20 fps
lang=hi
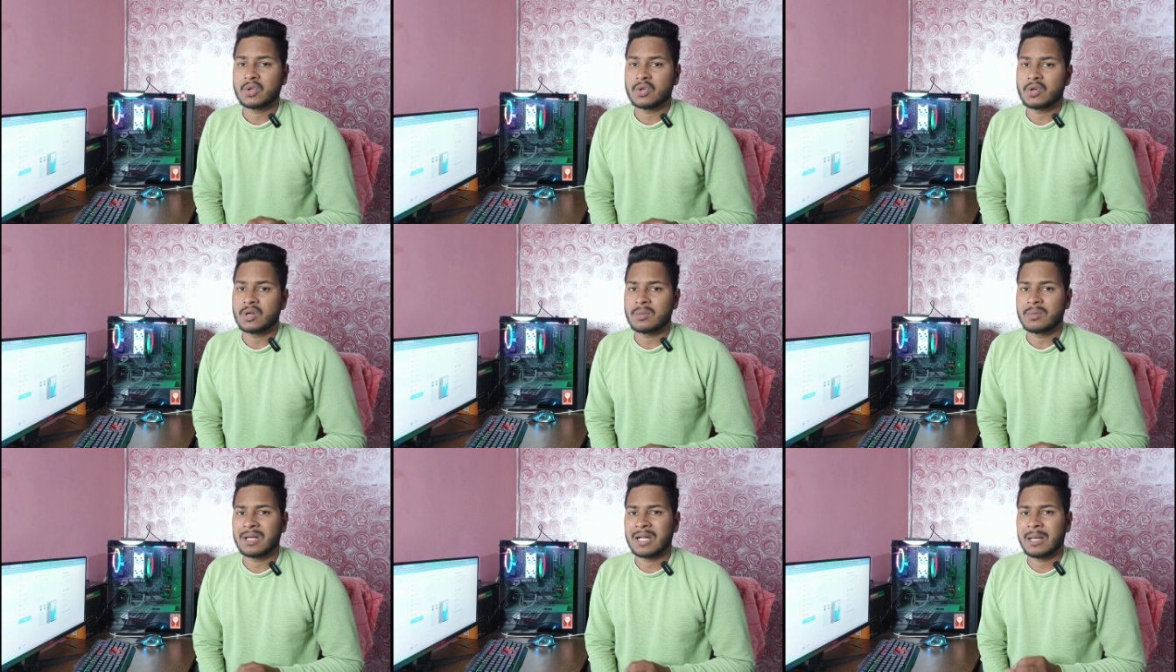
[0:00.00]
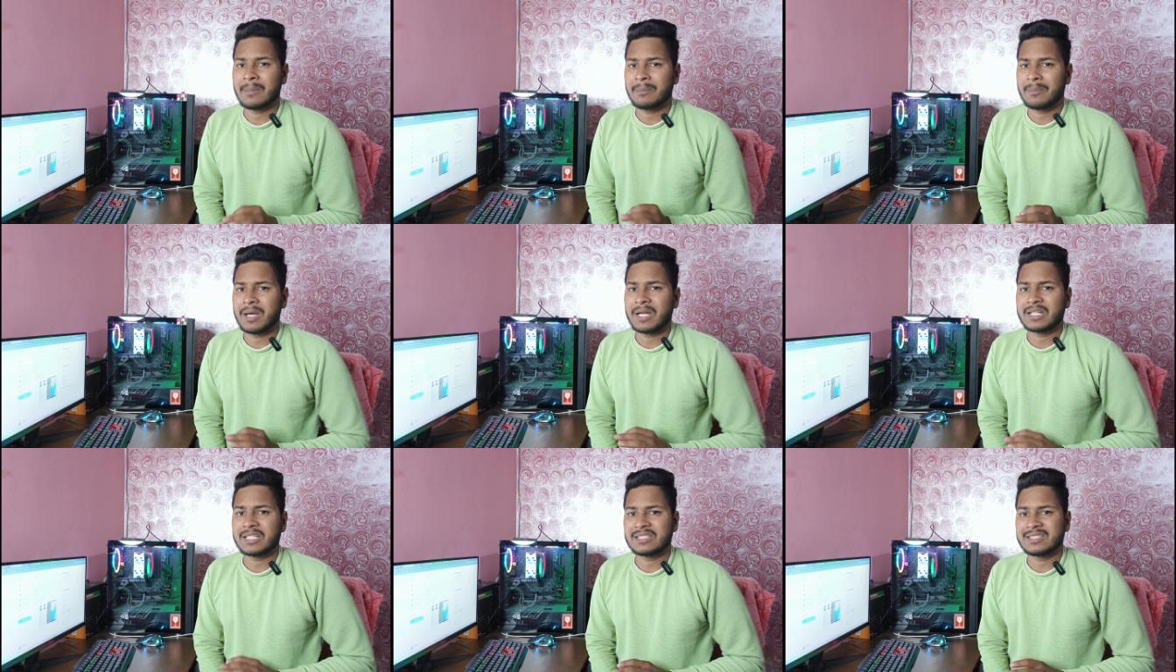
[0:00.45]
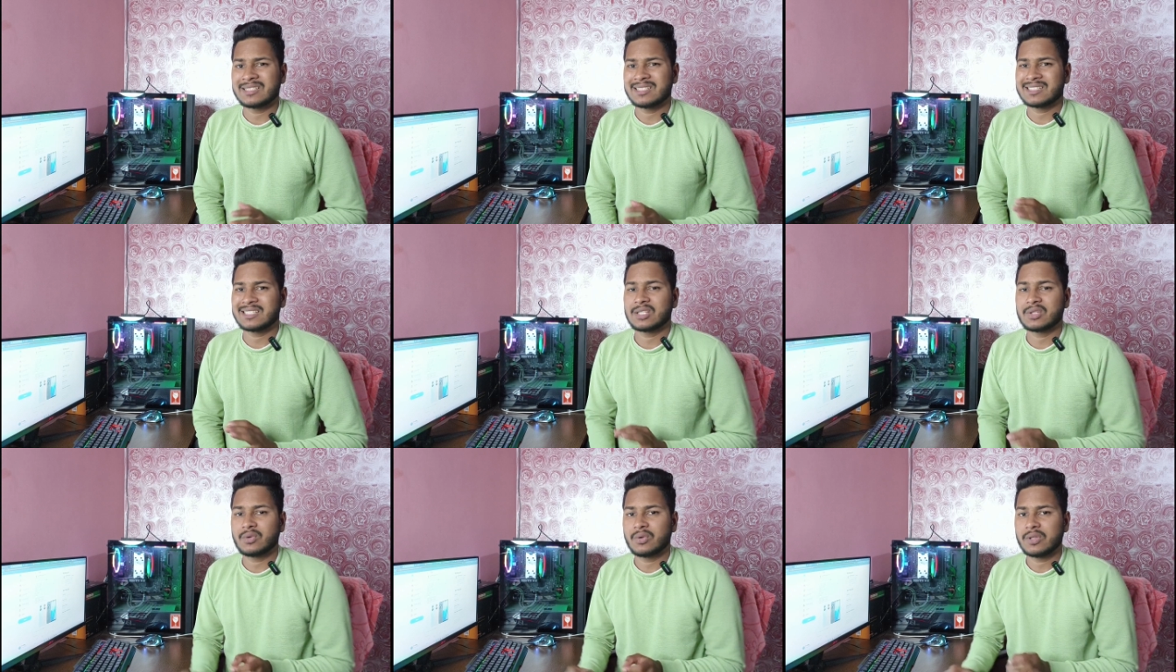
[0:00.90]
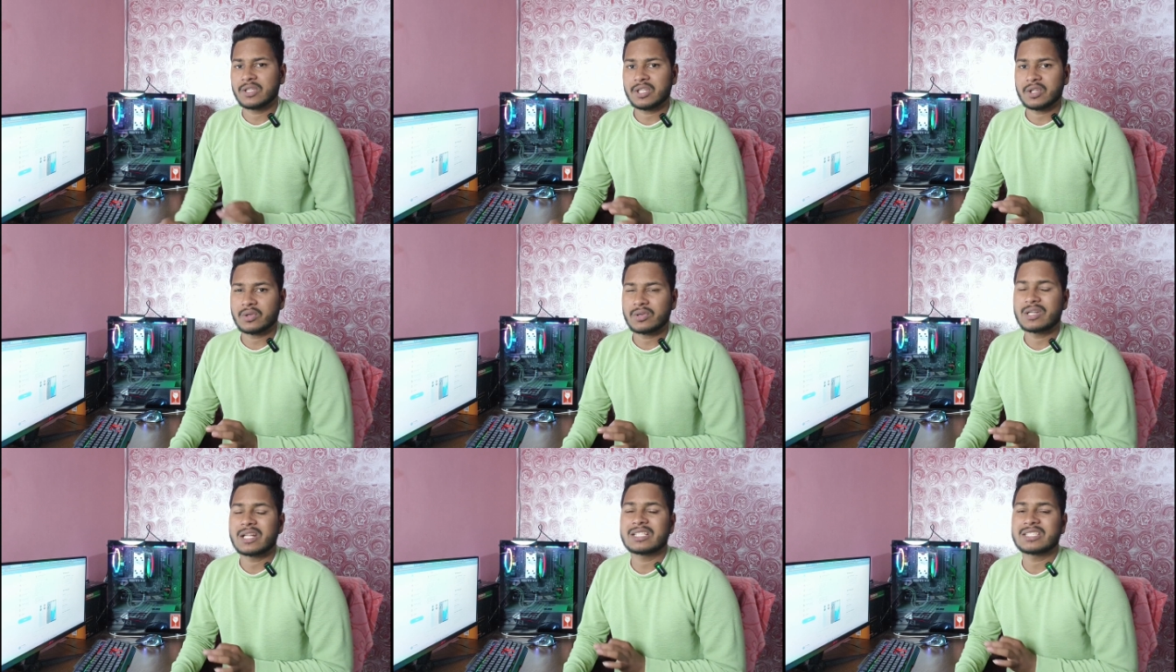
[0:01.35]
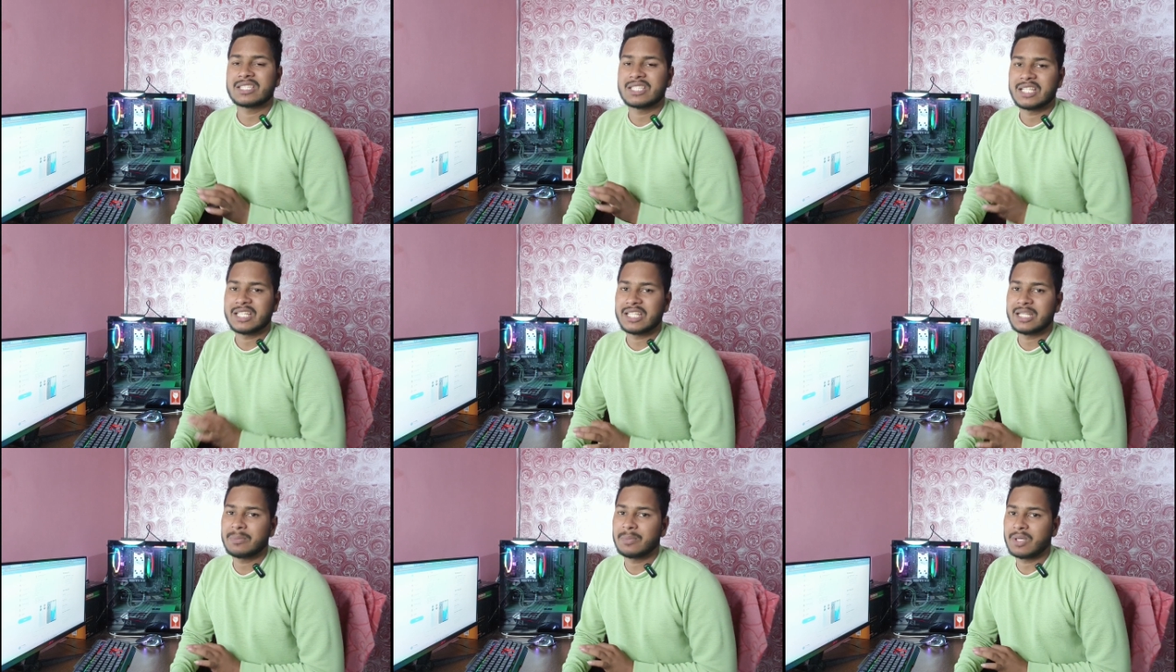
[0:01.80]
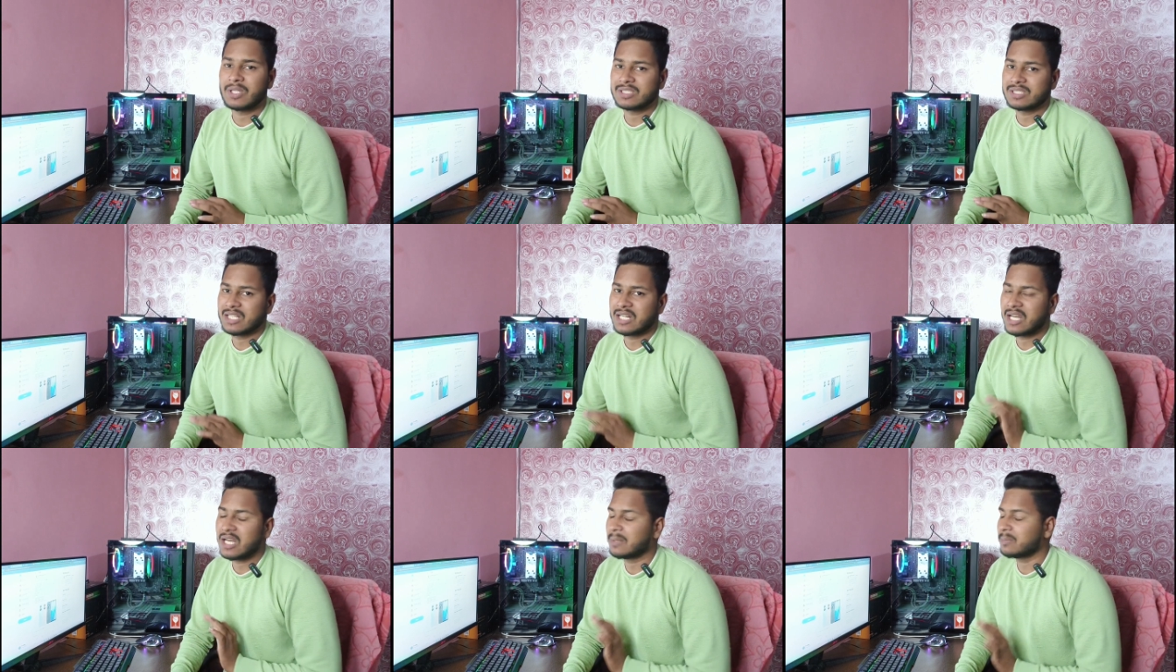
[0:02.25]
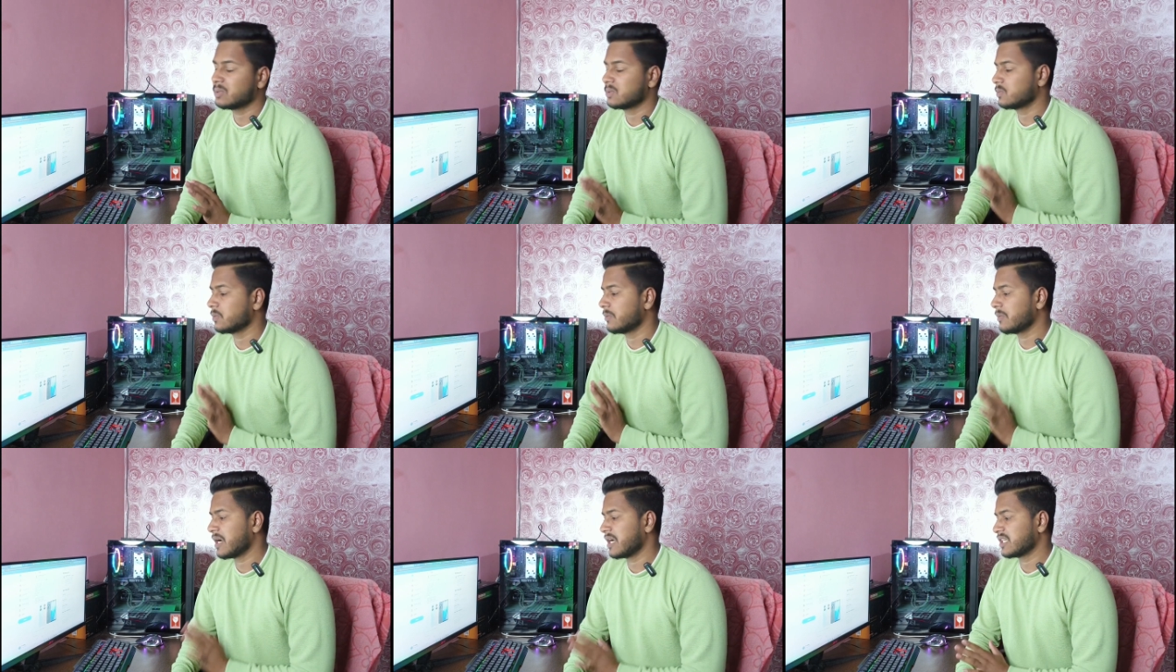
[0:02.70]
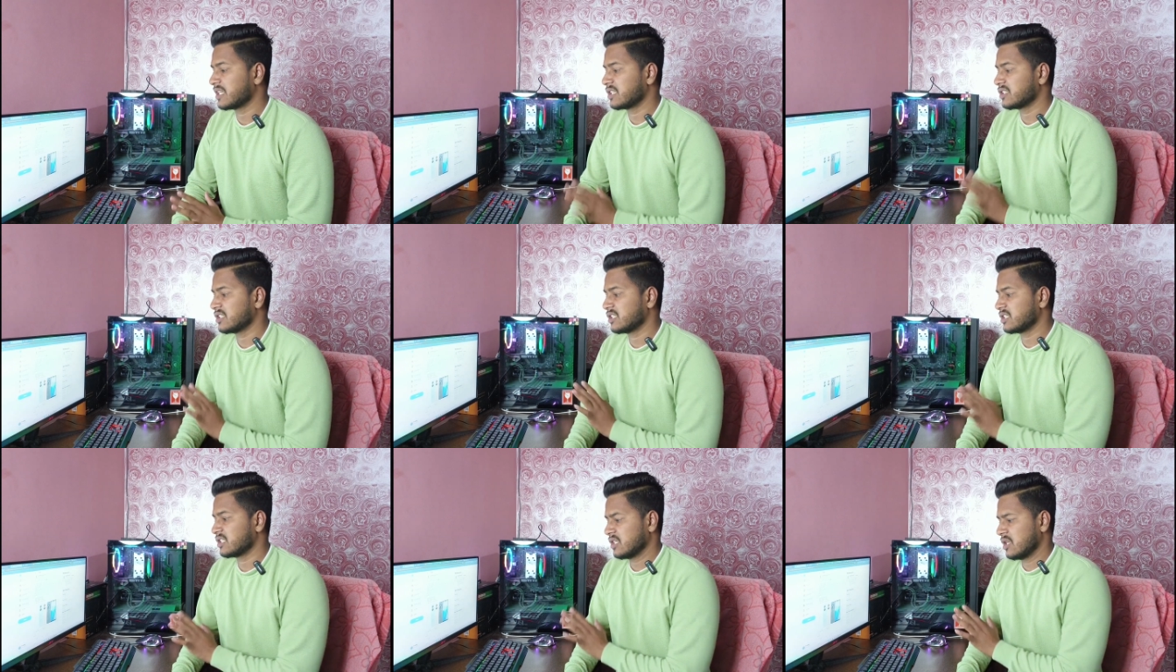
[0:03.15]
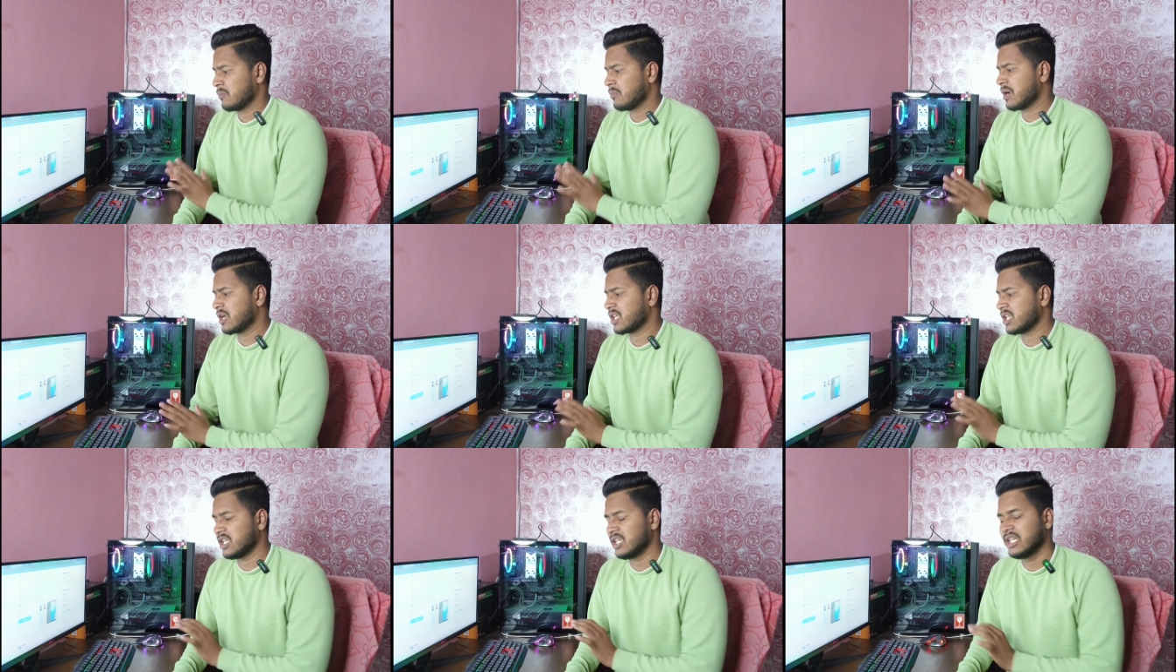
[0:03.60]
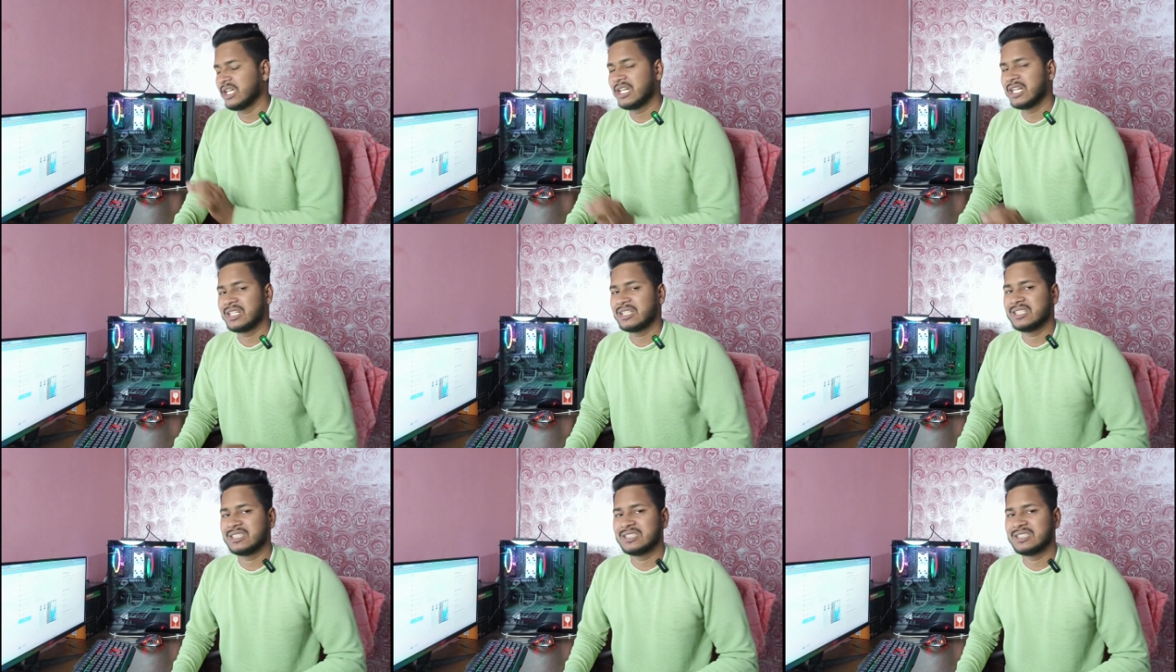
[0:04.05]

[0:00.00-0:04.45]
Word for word: तो नॉर्मल आप मान के चल सकते कौन के ग्लास थ्री की प्रोडक्शन आप इसमें मान के चल सकते हैं बाकी